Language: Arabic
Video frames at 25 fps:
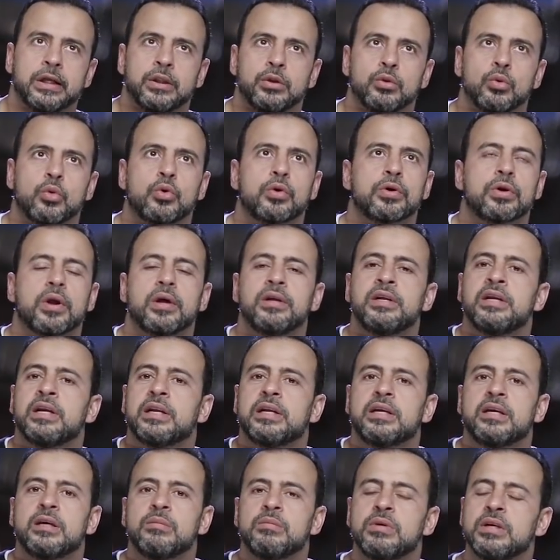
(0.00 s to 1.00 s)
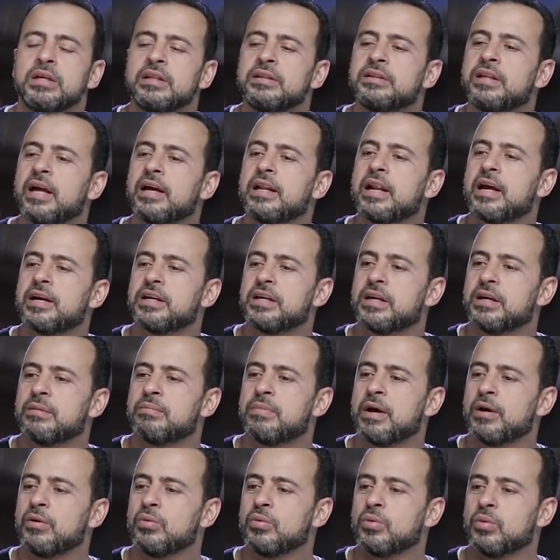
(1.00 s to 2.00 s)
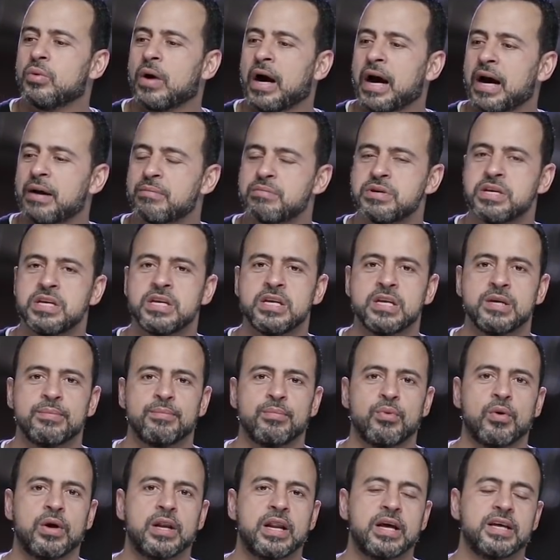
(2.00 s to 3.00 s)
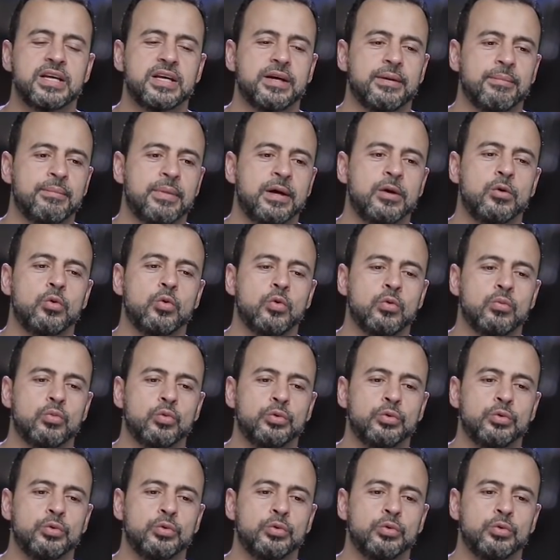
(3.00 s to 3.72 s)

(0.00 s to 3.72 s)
نكران الجميل ده لا يقبله حبيب ولا يقبله